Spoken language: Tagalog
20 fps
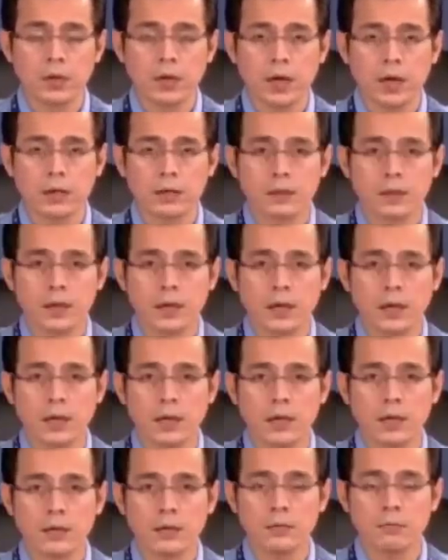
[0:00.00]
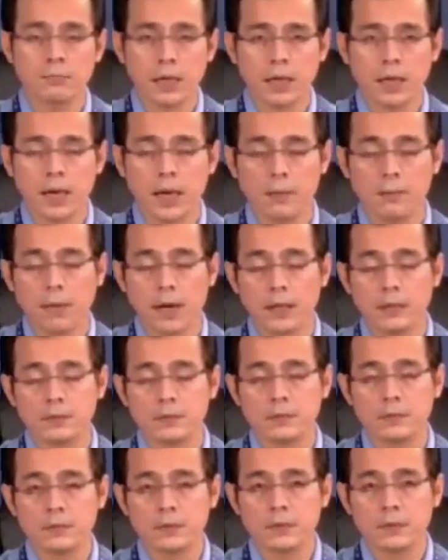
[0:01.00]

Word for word: at uh, malalaman